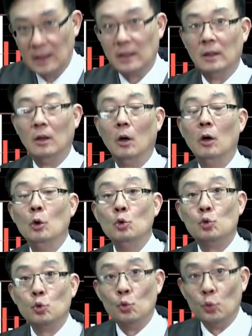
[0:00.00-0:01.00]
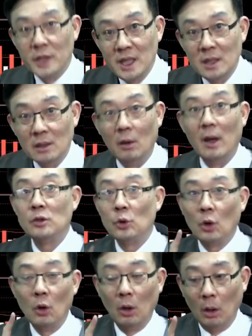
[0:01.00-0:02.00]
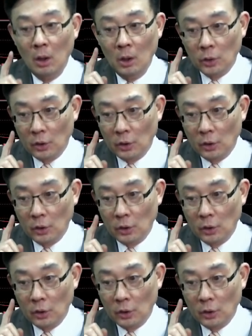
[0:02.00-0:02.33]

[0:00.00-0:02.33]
一个哈阻力哈啊，所以讲哈，